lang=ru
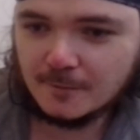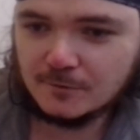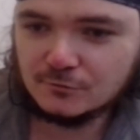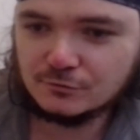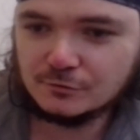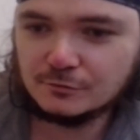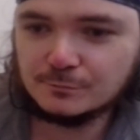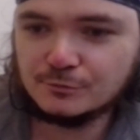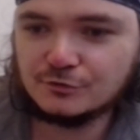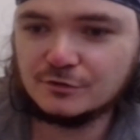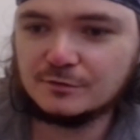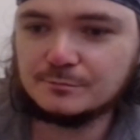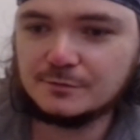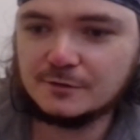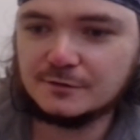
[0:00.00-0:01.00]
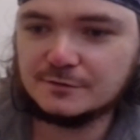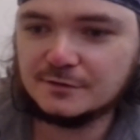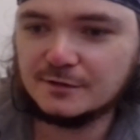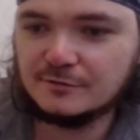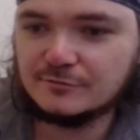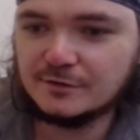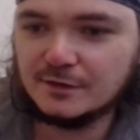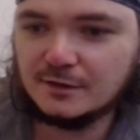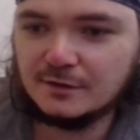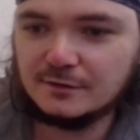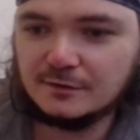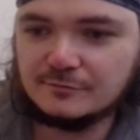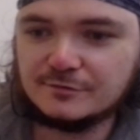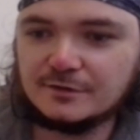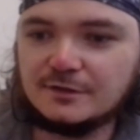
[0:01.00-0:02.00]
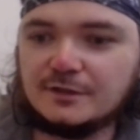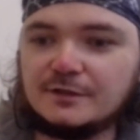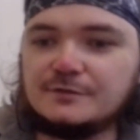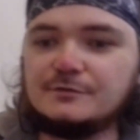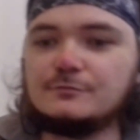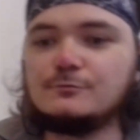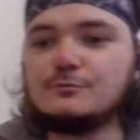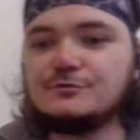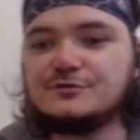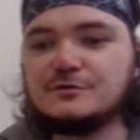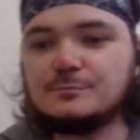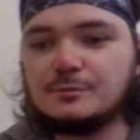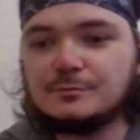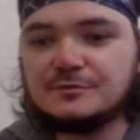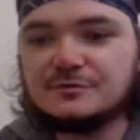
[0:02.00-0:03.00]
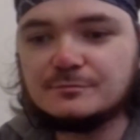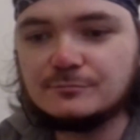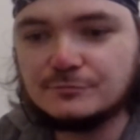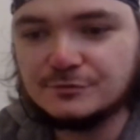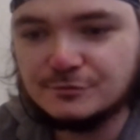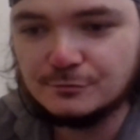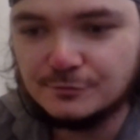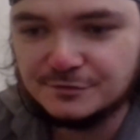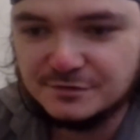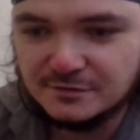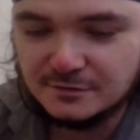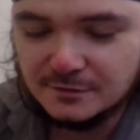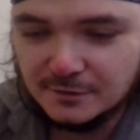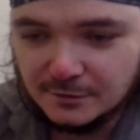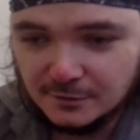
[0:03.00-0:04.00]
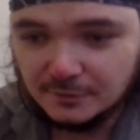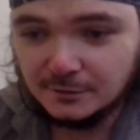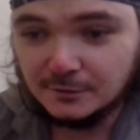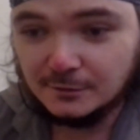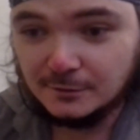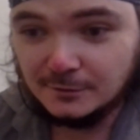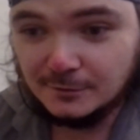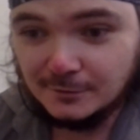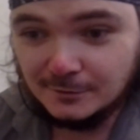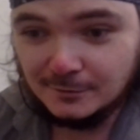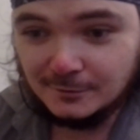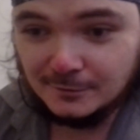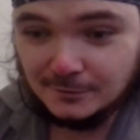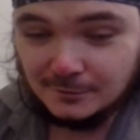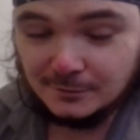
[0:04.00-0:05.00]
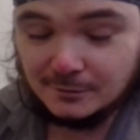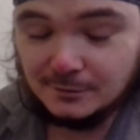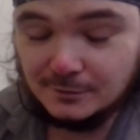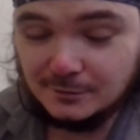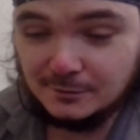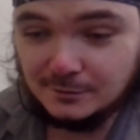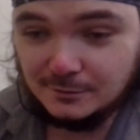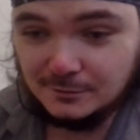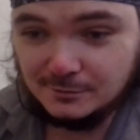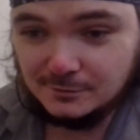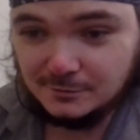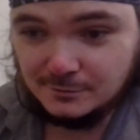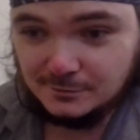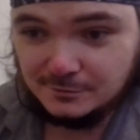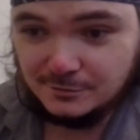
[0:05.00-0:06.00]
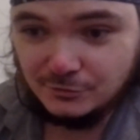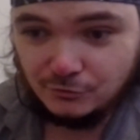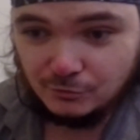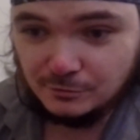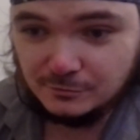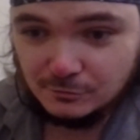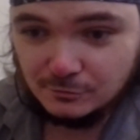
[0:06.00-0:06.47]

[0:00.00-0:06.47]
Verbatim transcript: Что думаешь о императоре Аврелиане и культе непобедимого солнца? Э Э, ничего не